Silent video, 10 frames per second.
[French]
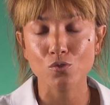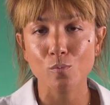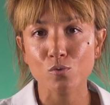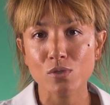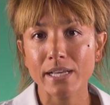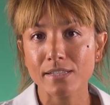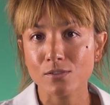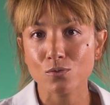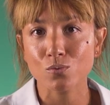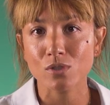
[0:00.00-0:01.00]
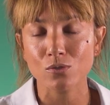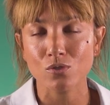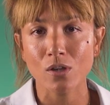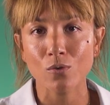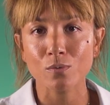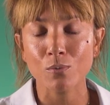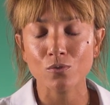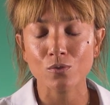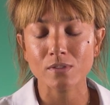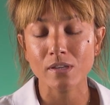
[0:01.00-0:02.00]
Je pose la question au chirurgien en lui
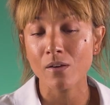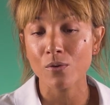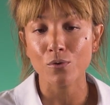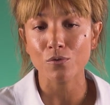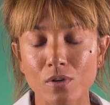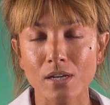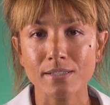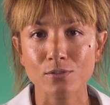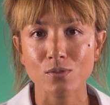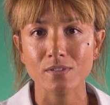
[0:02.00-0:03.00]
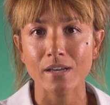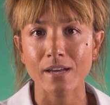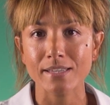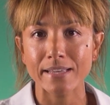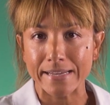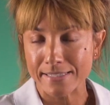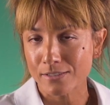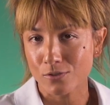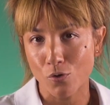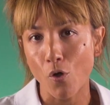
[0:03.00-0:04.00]
demandant tiens, euh, voilà, est-ce que ça il y a des
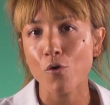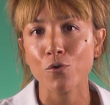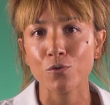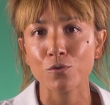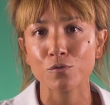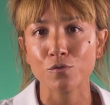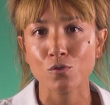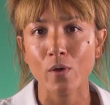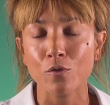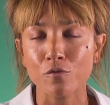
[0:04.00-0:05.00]
risques en faisant un